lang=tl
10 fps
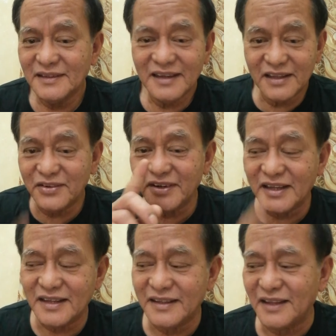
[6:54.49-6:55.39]
Eto lang
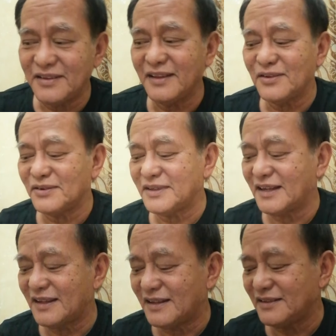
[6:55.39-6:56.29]
ah, na dito ko
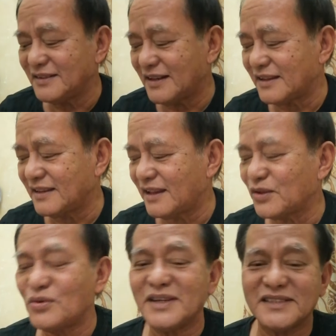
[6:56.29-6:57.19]
na ano yun,
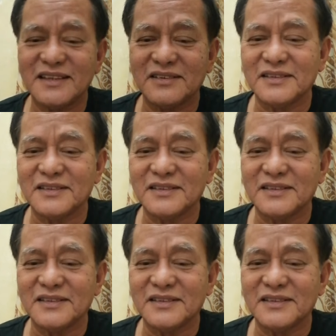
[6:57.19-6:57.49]
natuwa sa iyo.